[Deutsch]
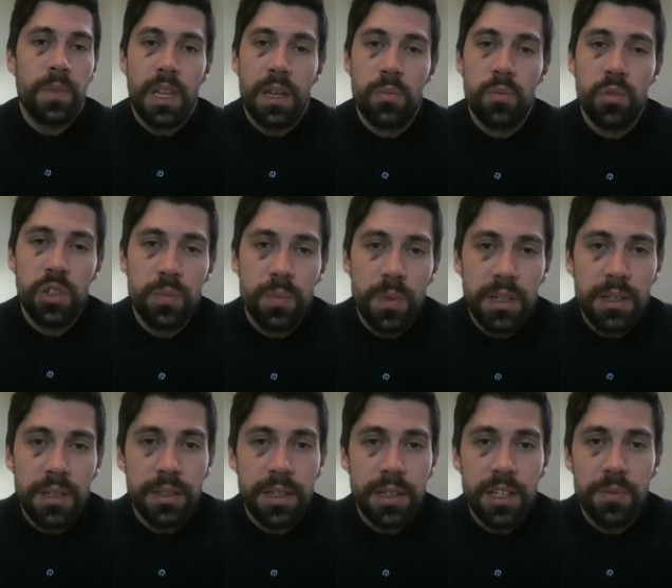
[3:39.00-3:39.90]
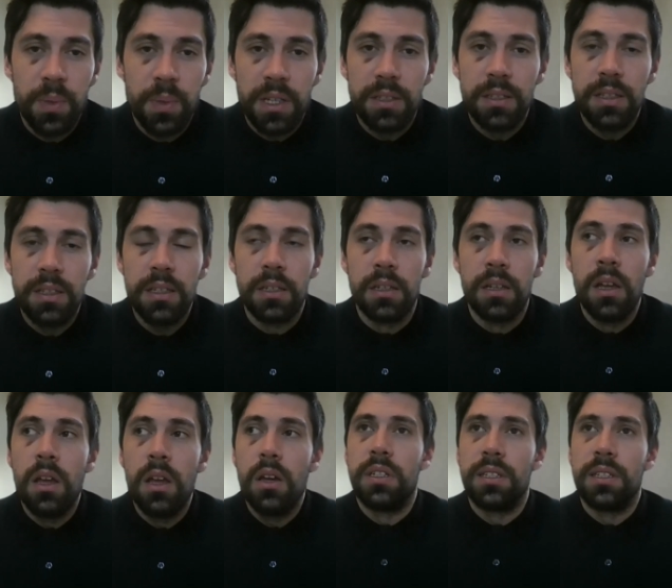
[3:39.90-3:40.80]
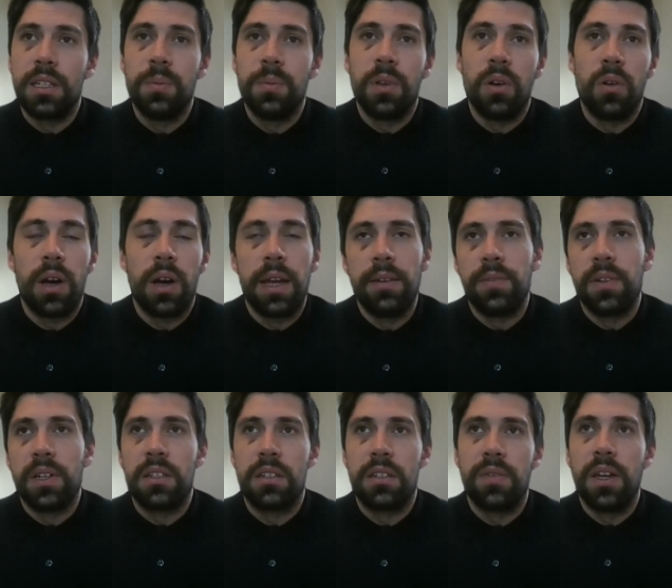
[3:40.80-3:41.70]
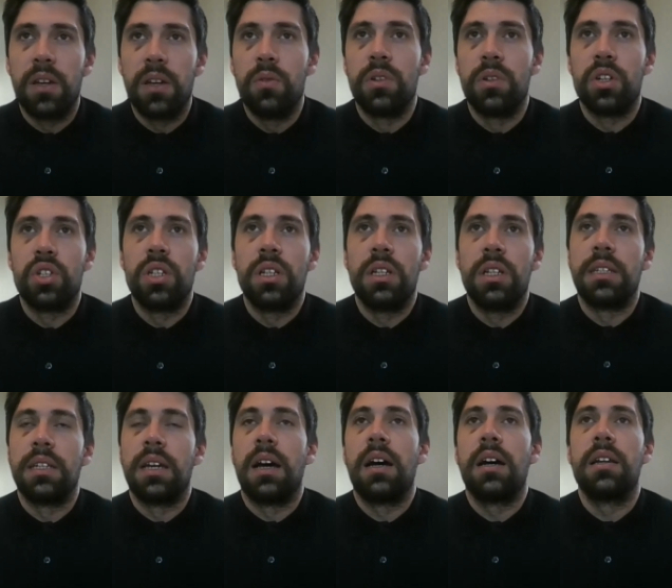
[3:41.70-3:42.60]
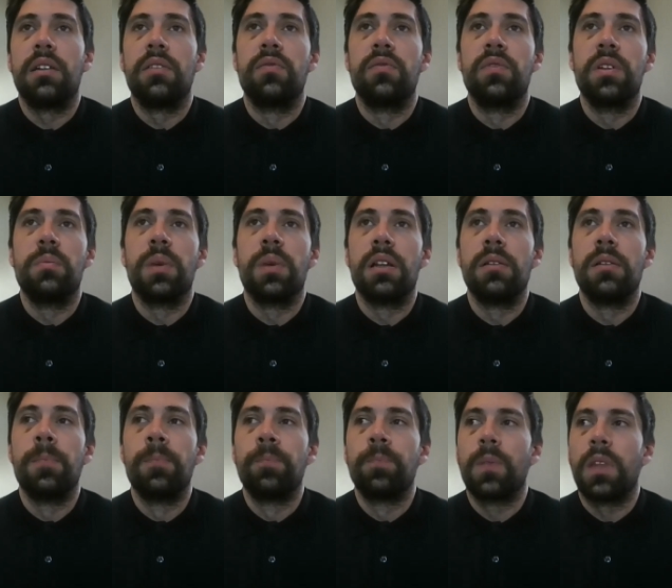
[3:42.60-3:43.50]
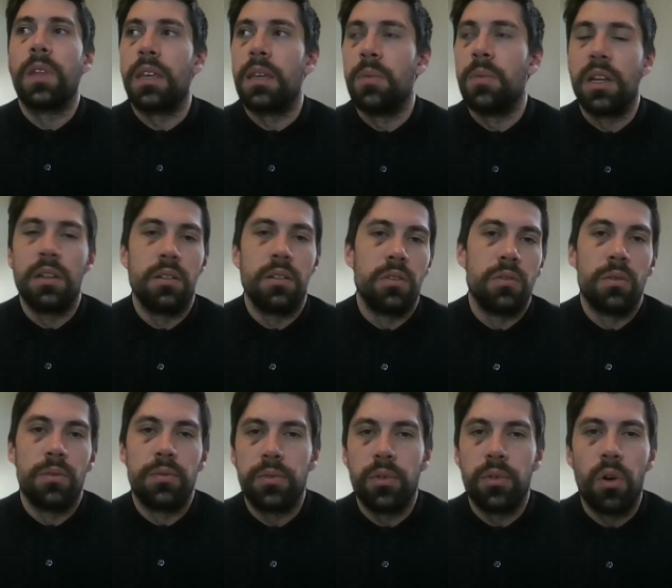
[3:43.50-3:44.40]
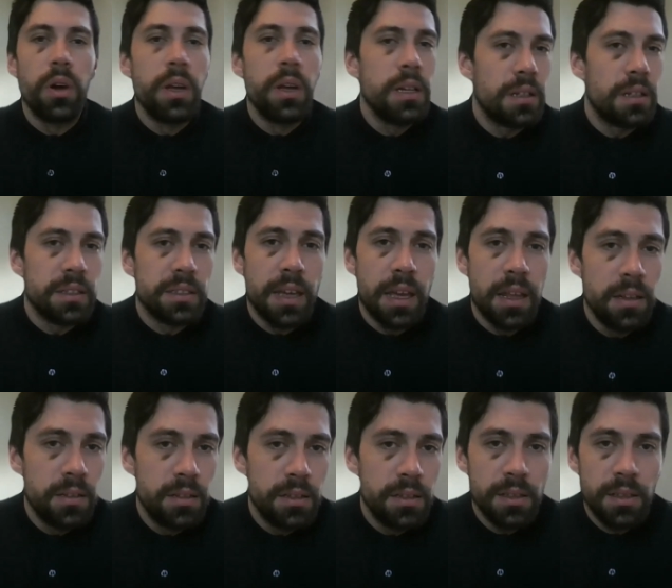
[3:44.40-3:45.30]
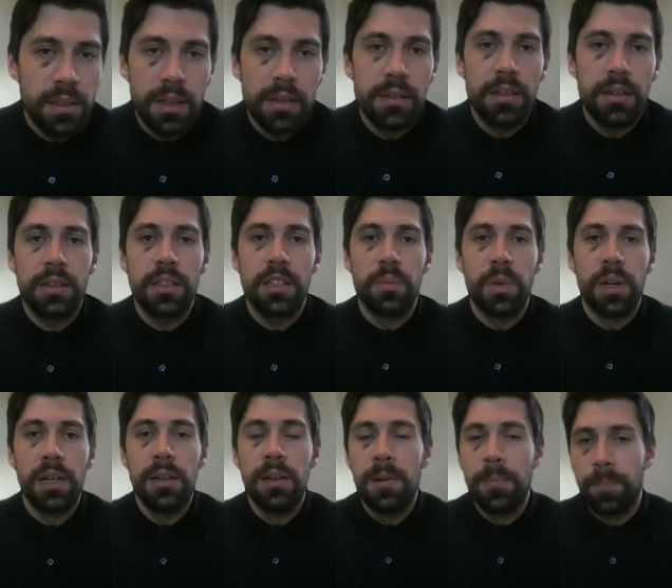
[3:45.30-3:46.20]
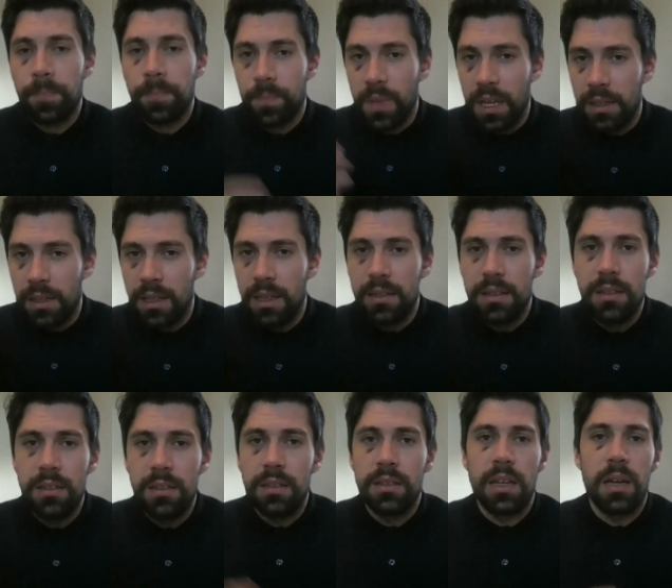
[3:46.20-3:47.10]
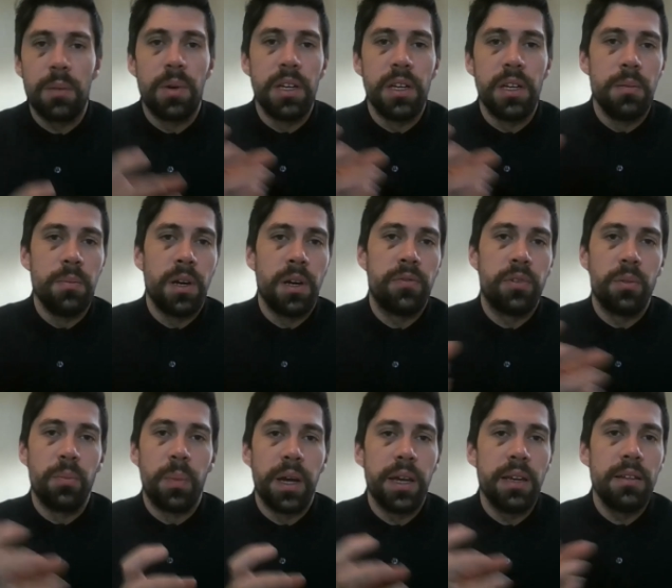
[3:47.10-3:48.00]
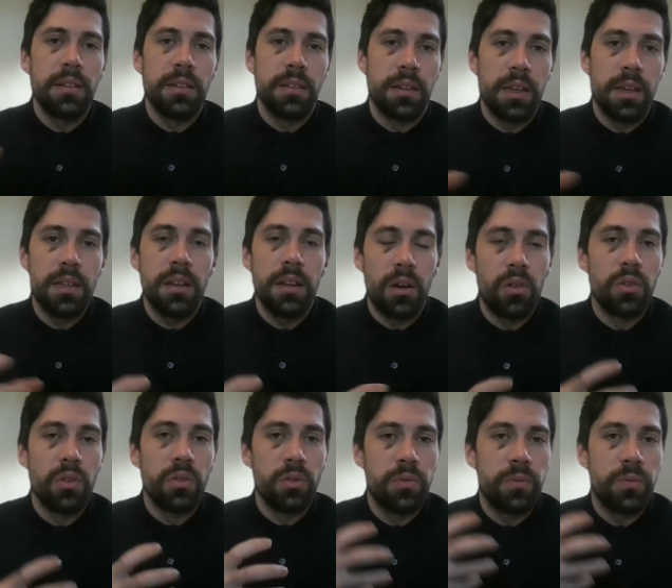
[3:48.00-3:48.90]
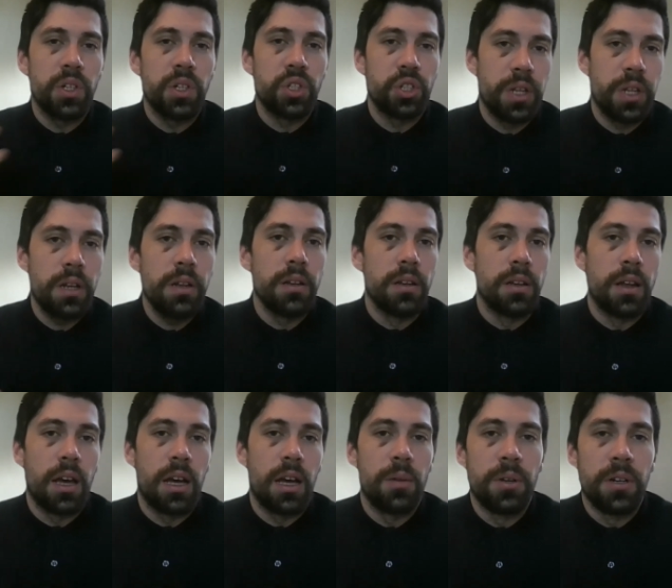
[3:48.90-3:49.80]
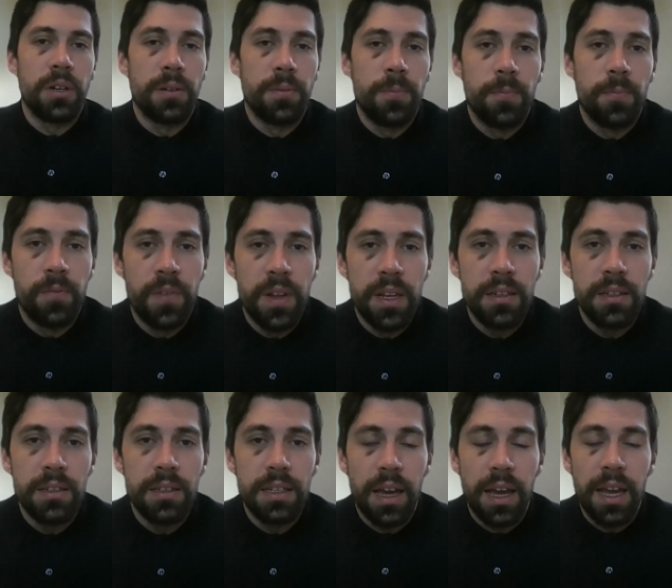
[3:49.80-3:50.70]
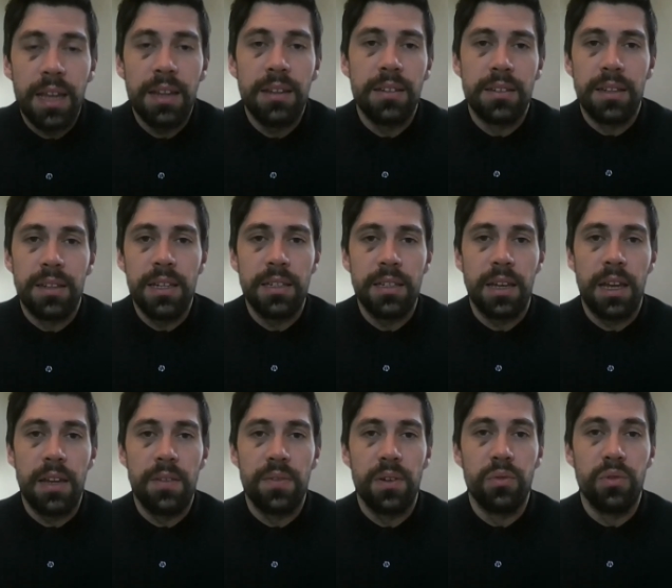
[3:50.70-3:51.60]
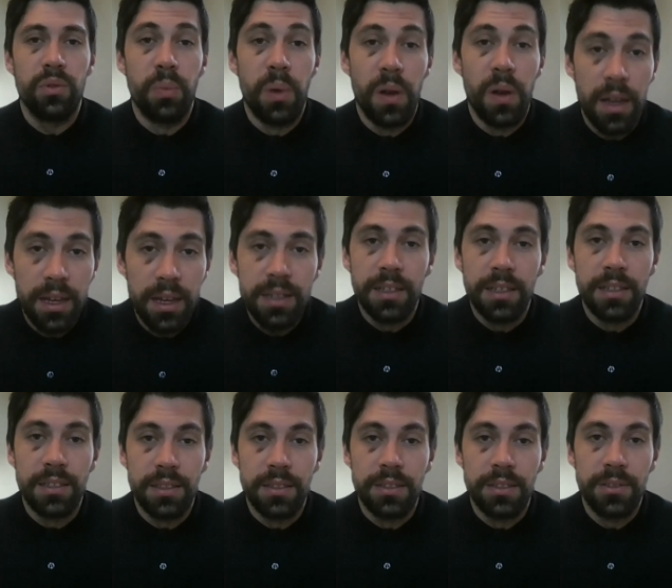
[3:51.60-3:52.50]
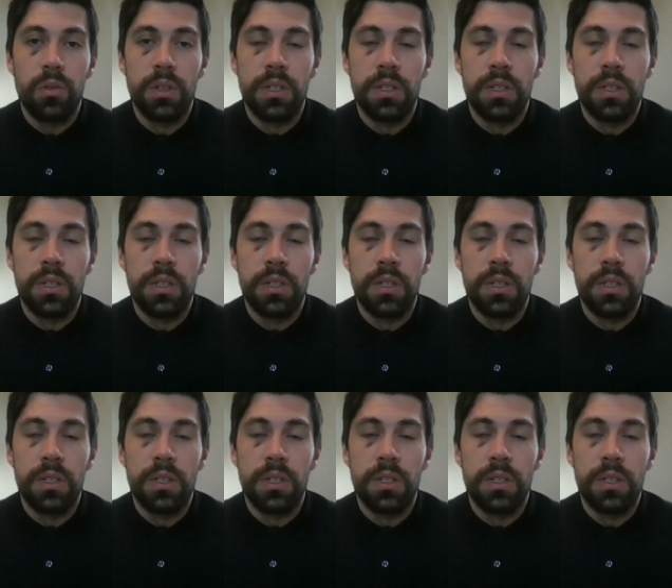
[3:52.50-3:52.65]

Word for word: dann muss man das respektieren. Und es gibt auch einfach zwei unterschiedliche Arten, wie man jemanden freundlich hänseln kann, sage ich mal. Dann ist es aber immer von beiden Seiten auch so verstanden. Aber wenn die eine Seite einfach nur beleidigt ist